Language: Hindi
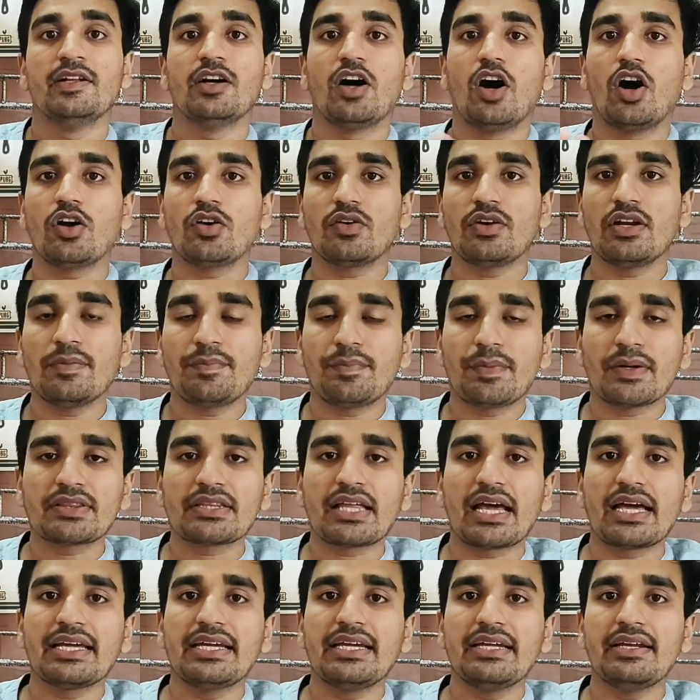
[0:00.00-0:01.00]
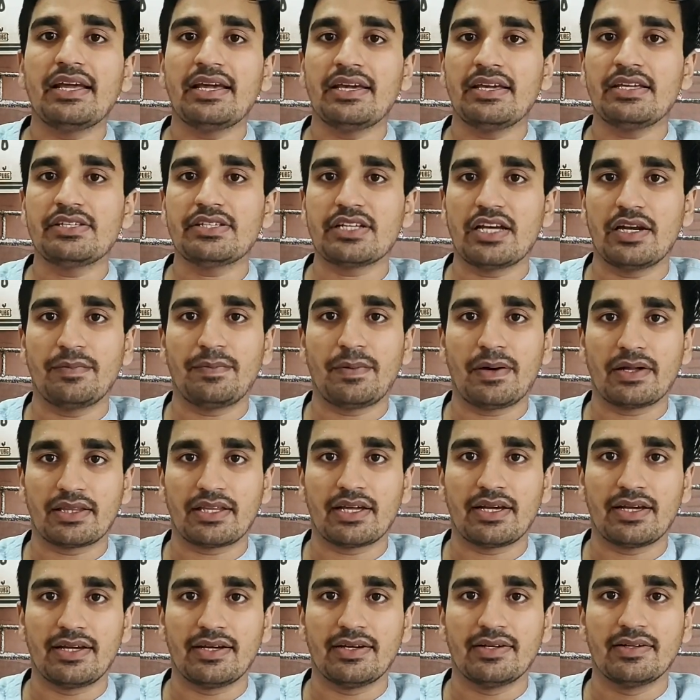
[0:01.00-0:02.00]
और उन्हें पता ही नहीं चल
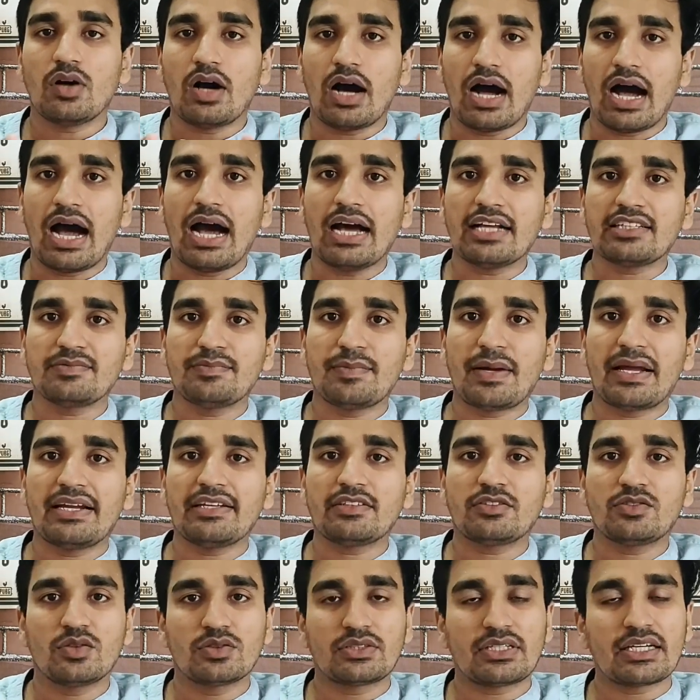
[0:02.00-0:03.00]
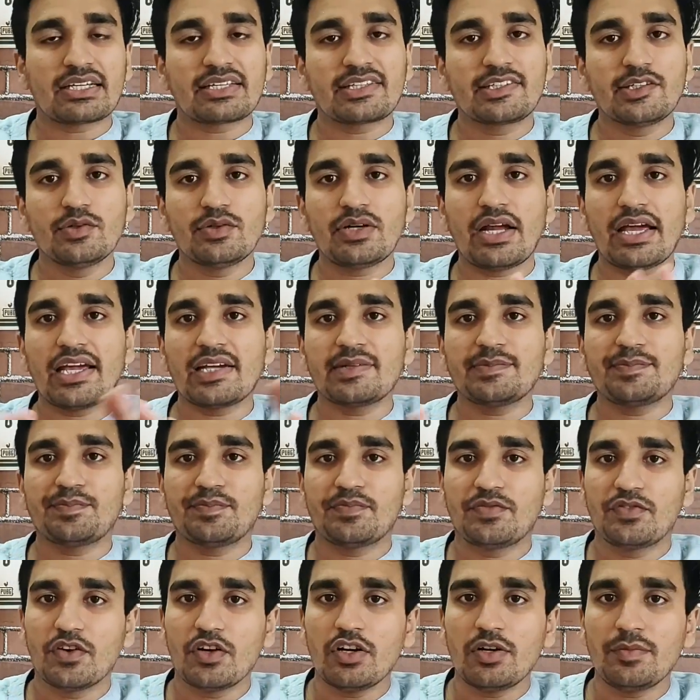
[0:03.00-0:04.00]
पाता है तो आज मैंने सोचा क्यों ना एक
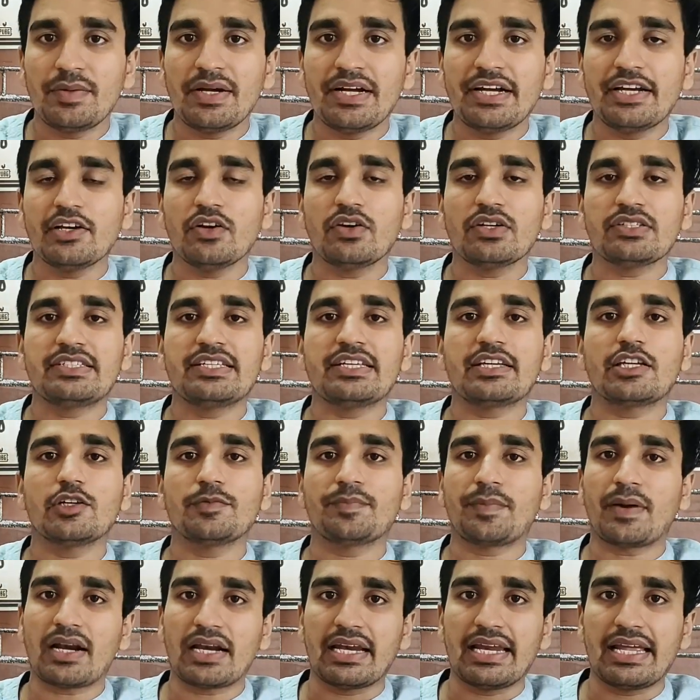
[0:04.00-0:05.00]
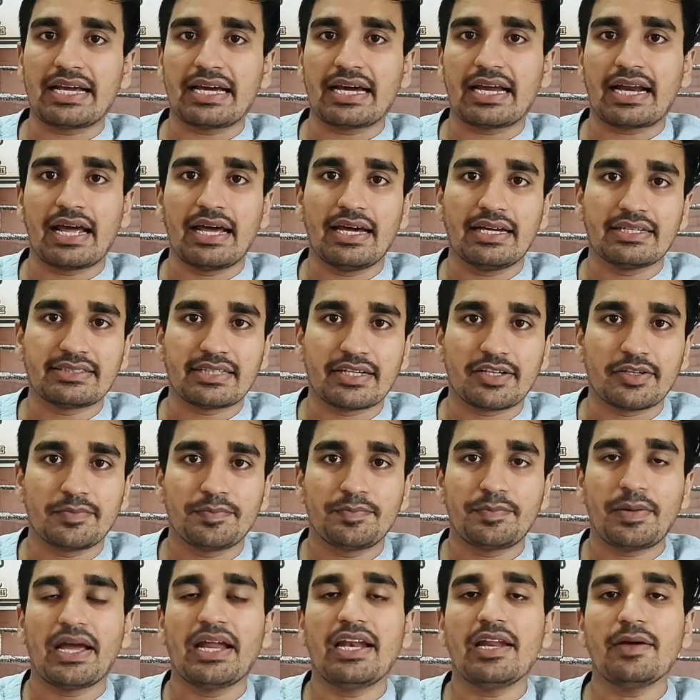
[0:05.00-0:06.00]
फुल वीडियो इसी के ऊपर लेकर आया जाए
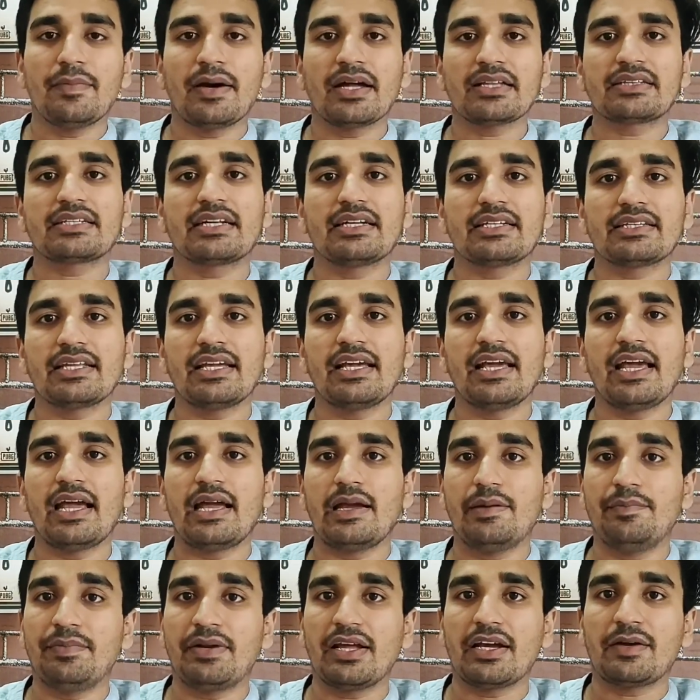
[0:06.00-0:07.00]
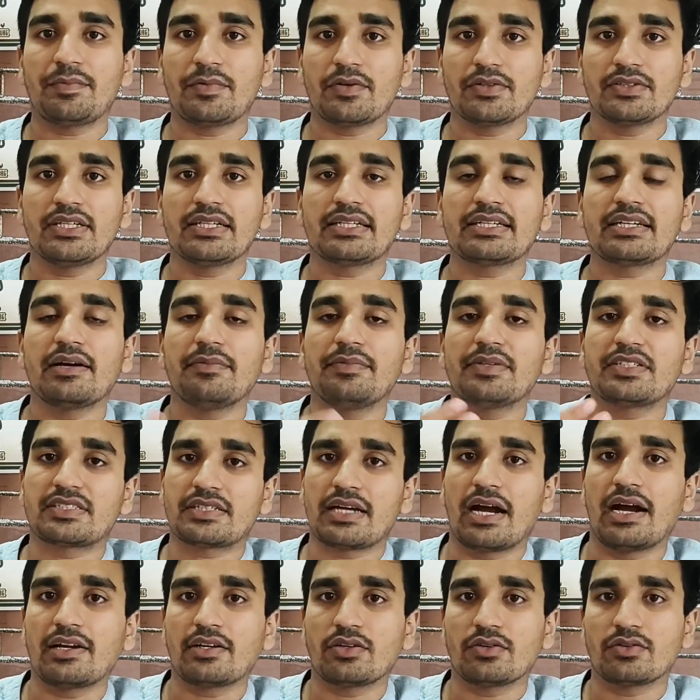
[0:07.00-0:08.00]
पहले बात करते हैं एमटेक प्रोजेक्ट कब
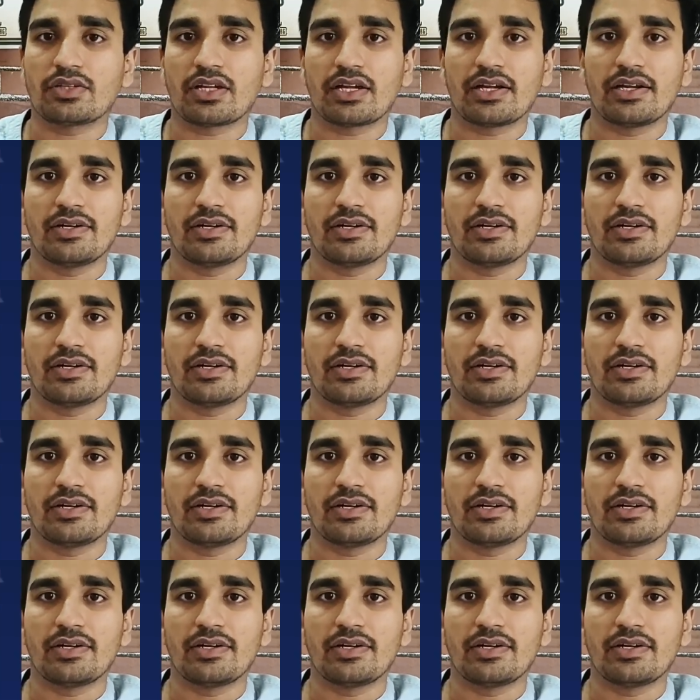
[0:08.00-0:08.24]
स्टार्ट है